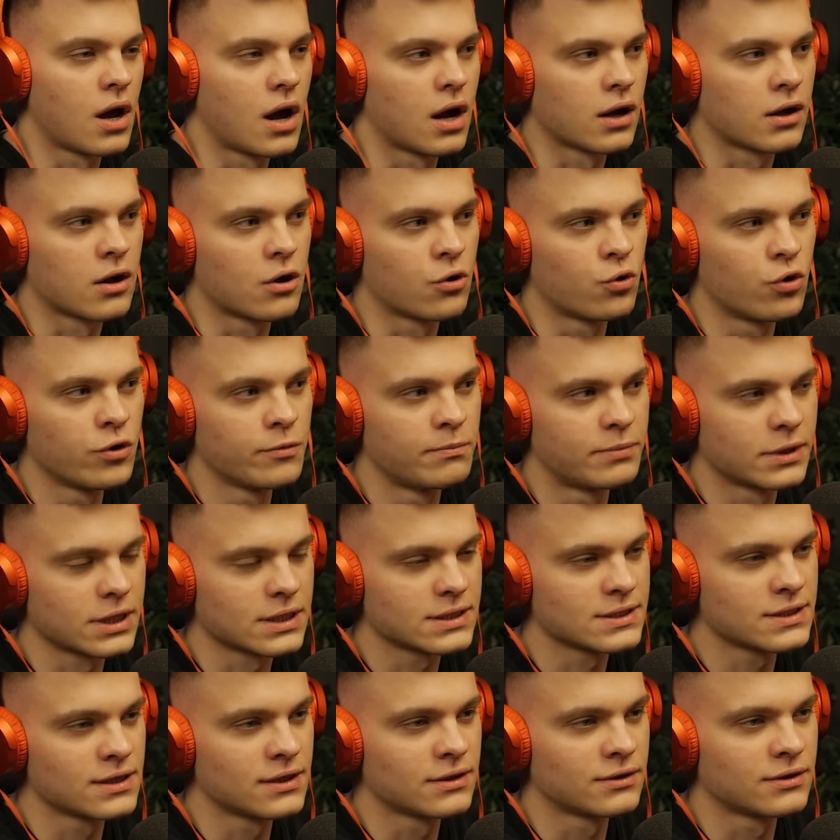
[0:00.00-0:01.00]
А какой
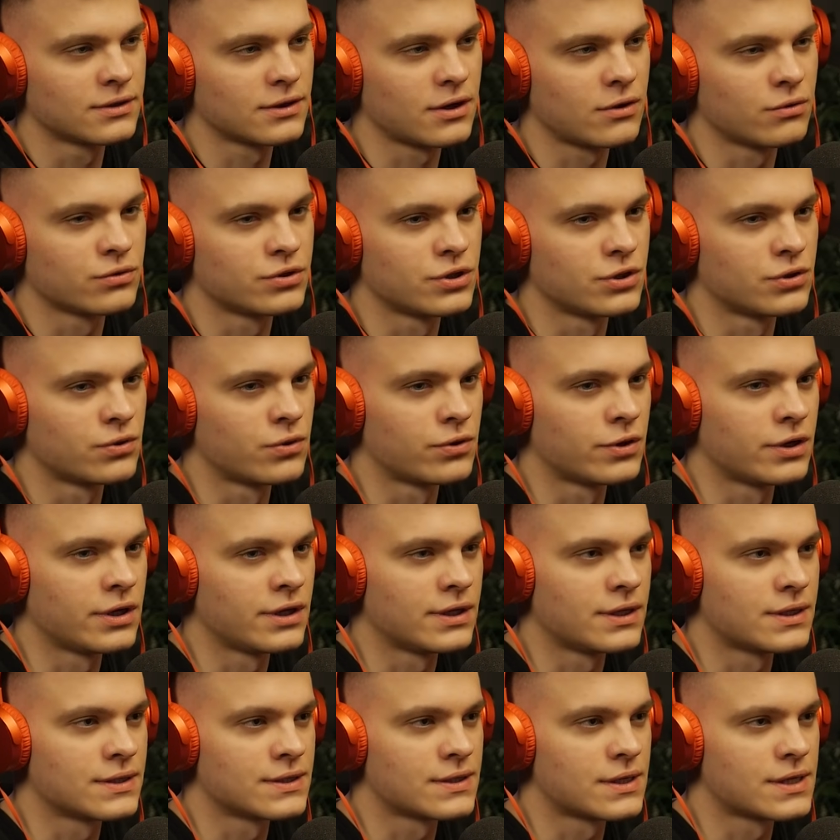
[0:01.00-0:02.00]
процент аудитории
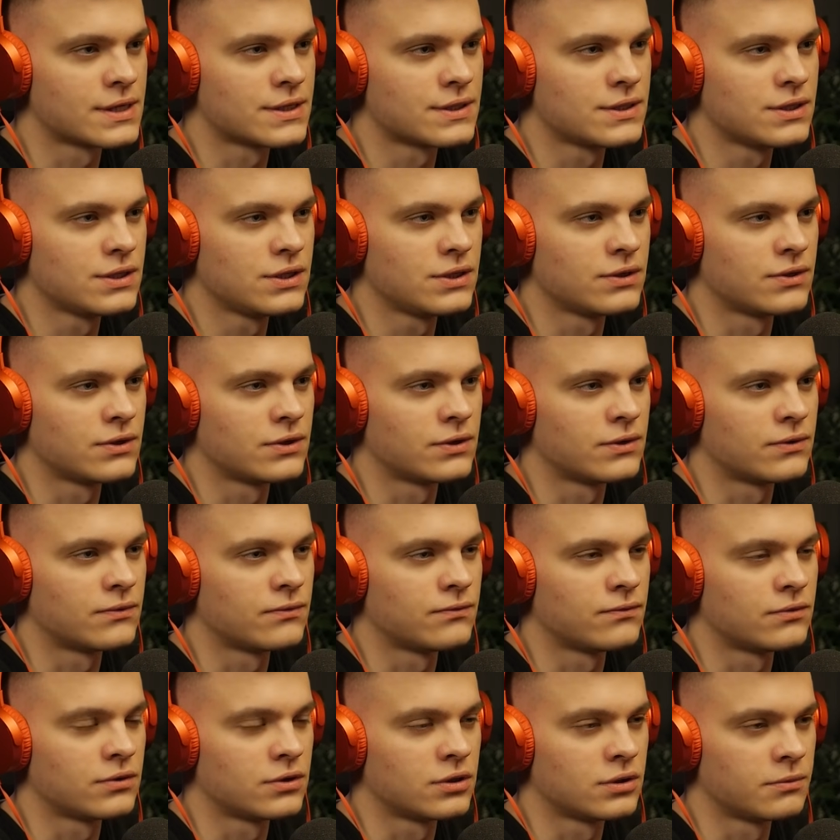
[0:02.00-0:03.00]
из России
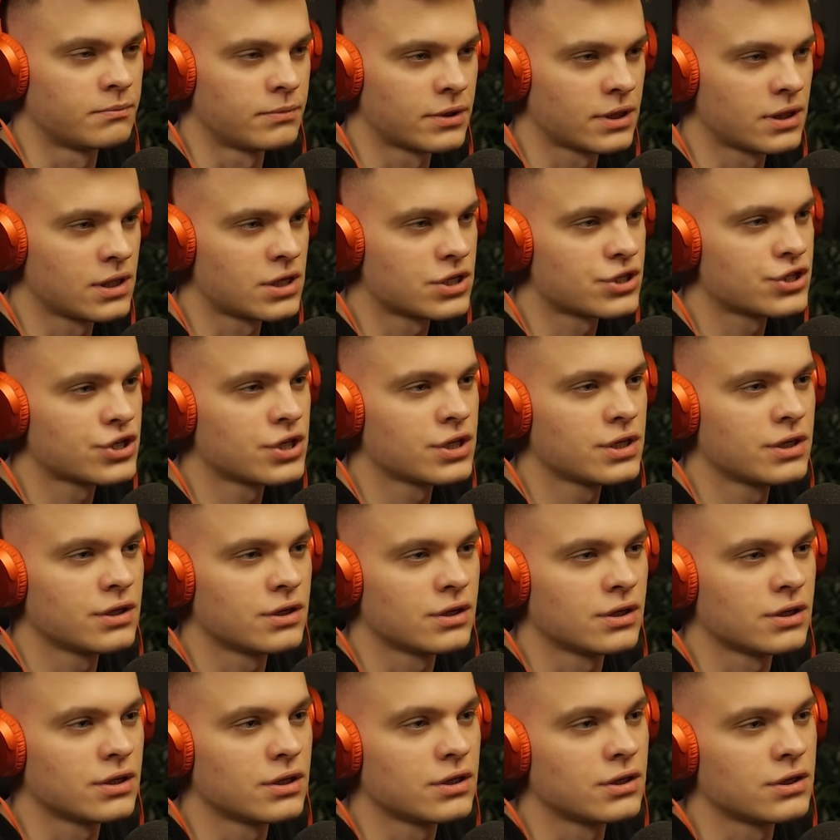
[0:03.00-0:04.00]
в
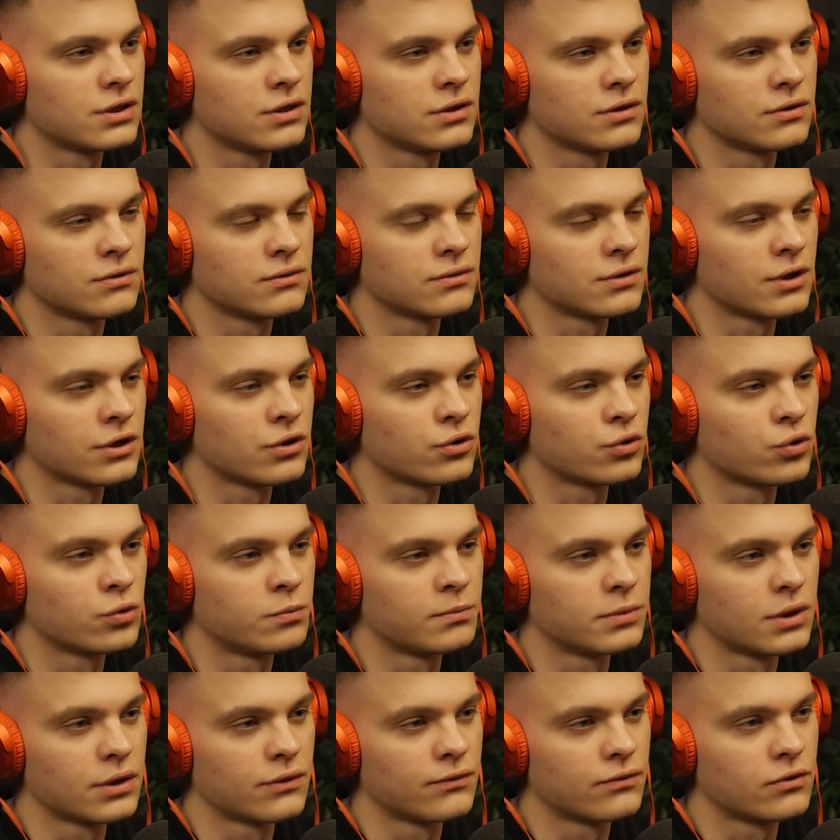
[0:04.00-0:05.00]
приложении и на
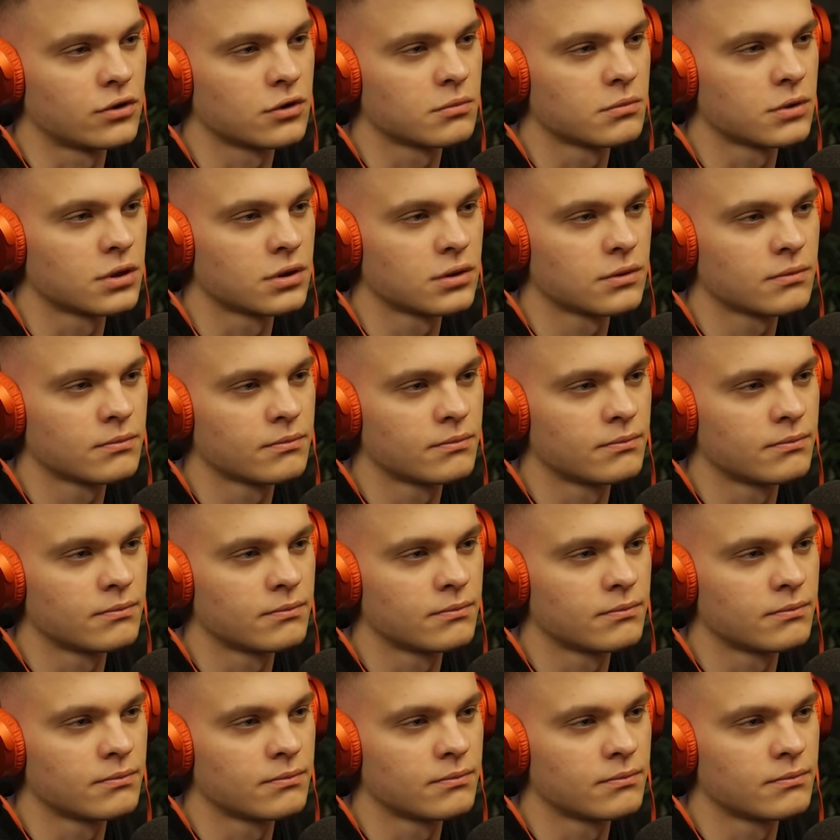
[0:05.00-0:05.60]
YouTube-платформе